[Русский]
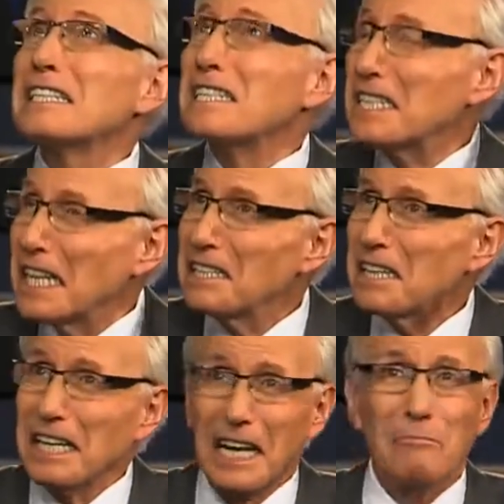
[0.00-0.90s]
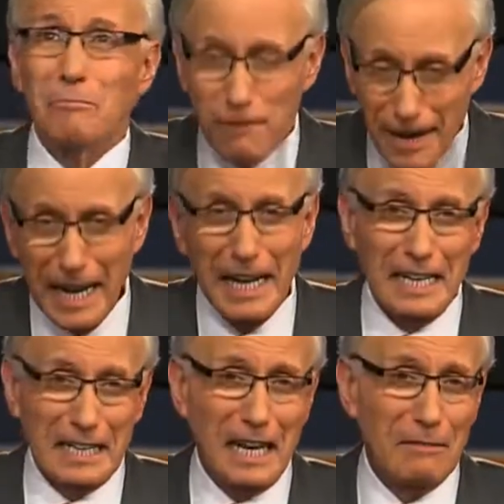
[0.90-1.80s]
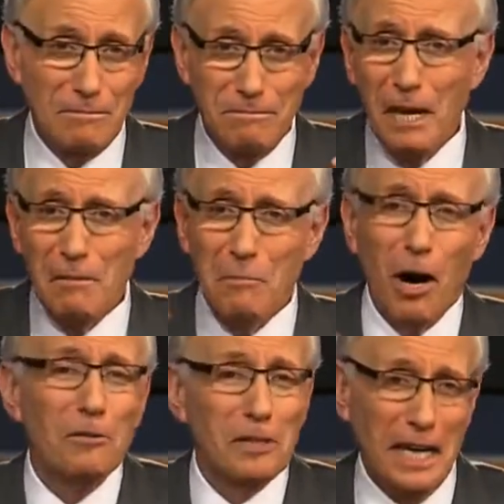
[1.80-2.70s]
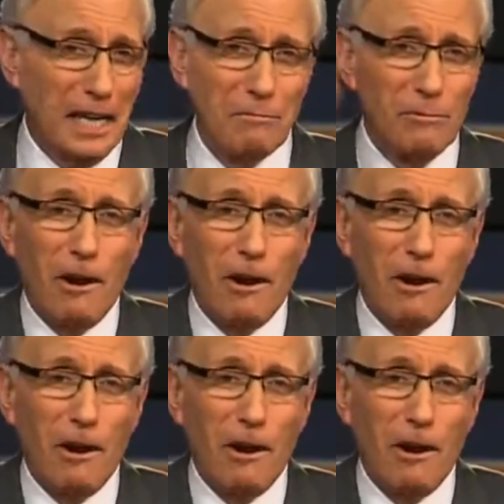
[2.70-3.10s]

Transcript: Я молюсь, взываю к Богу,